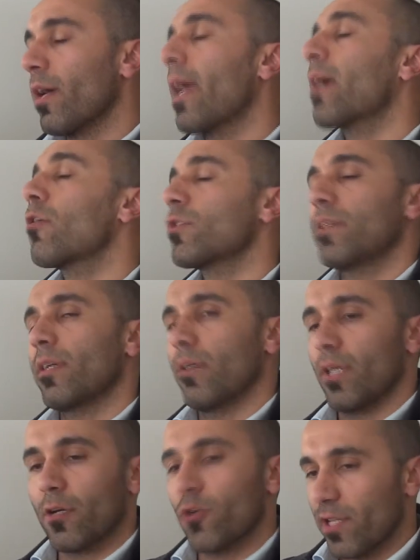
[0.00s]
E
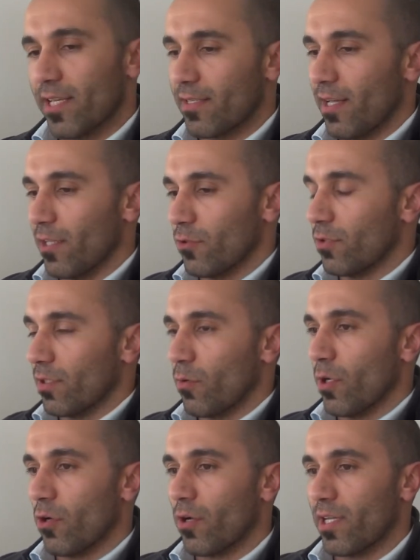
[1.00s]
così, così è stato, in
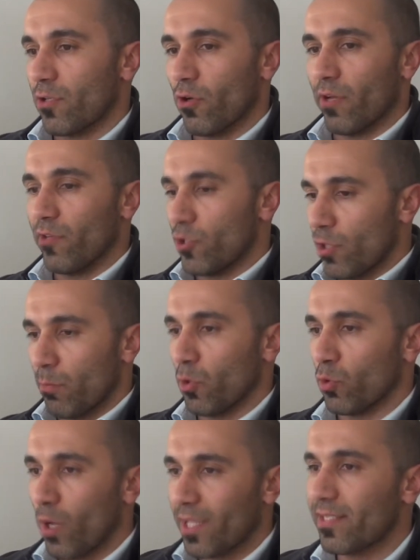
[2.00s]
quell'occasione vincemmo
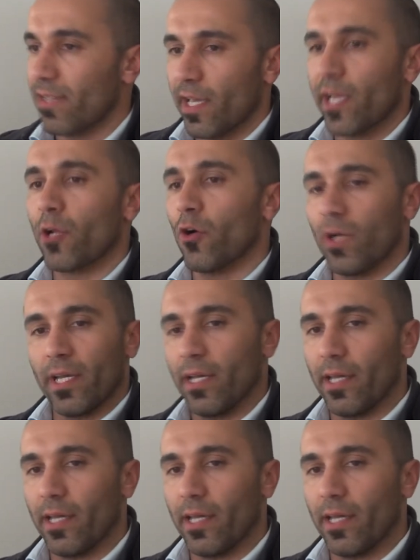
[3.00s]
2-0 e...